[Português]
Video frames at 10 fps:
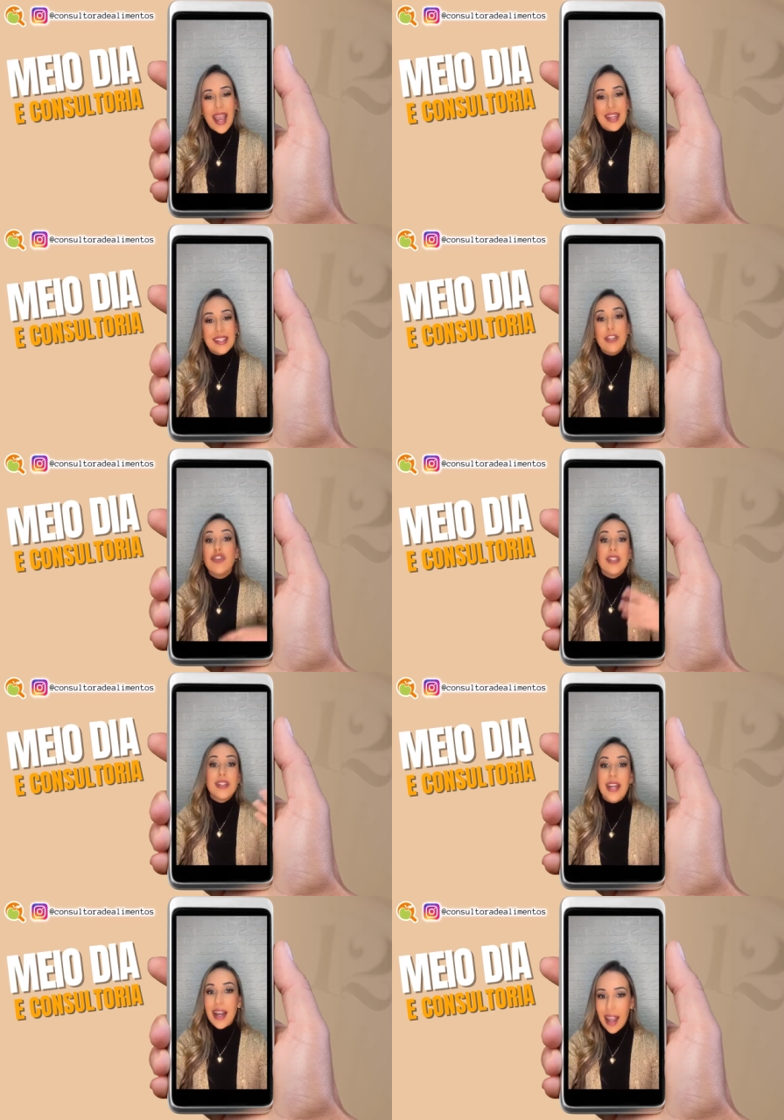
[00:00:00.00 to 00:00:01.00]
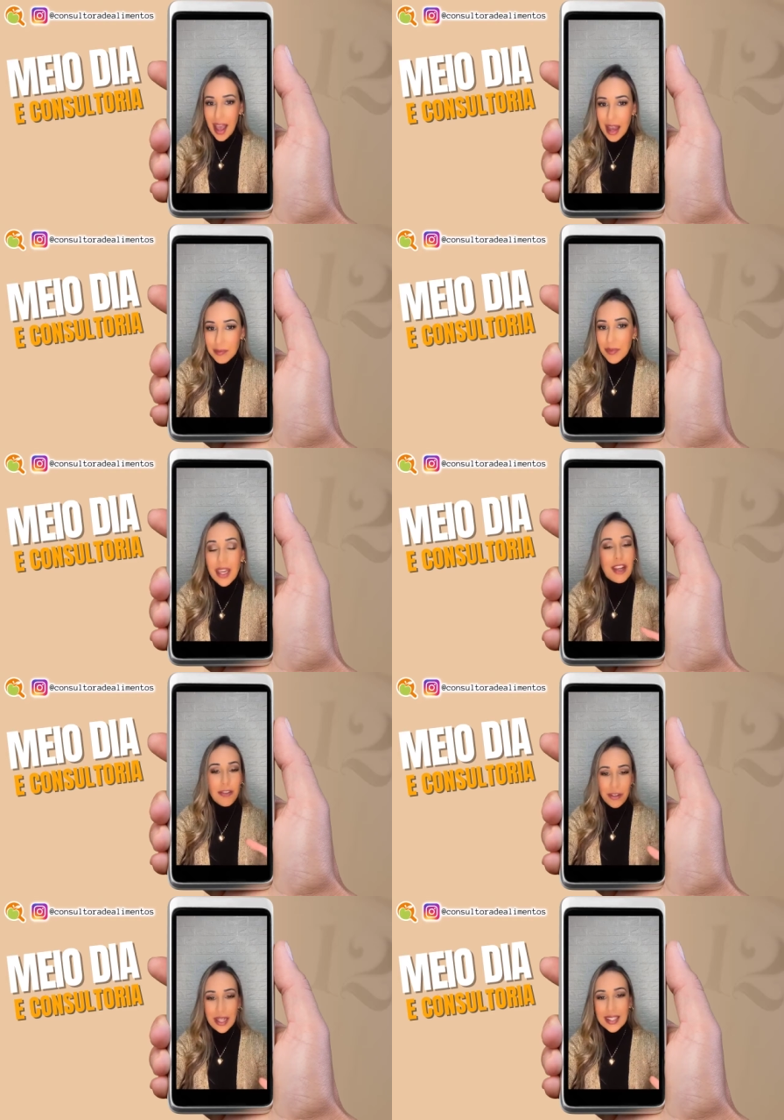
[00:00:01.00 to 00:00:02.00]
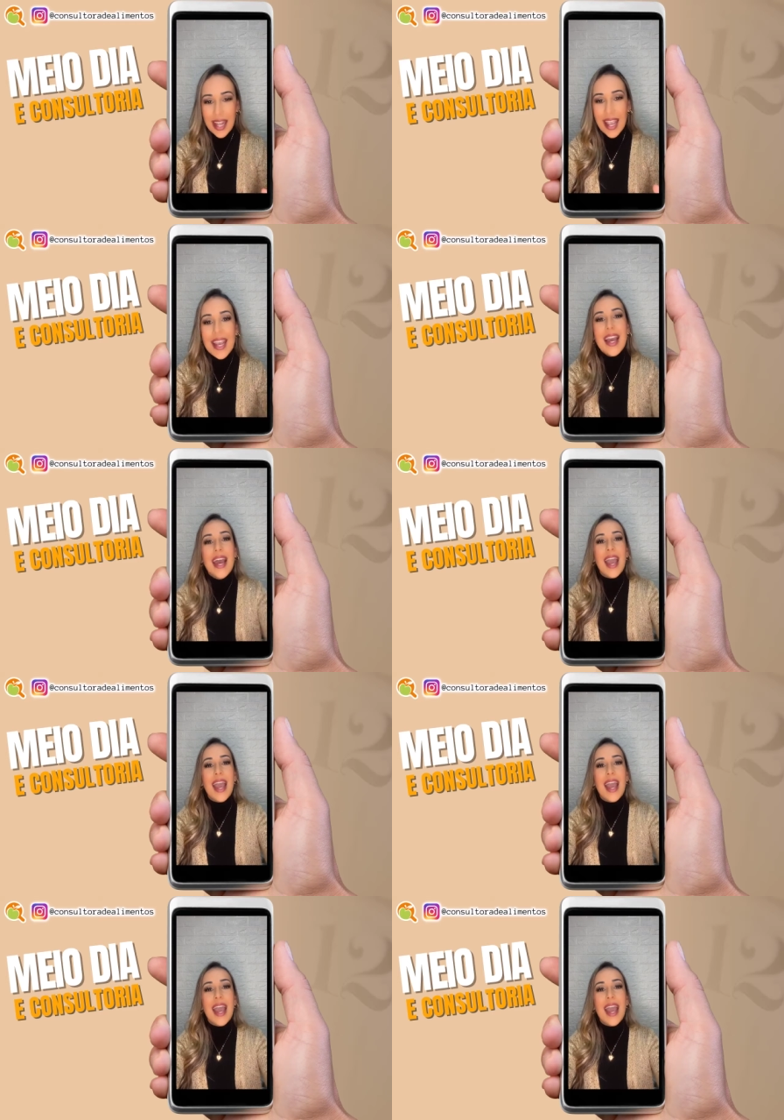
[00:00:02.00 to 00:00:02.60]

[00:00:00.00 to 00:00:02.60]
é, se destacar, enfim, né?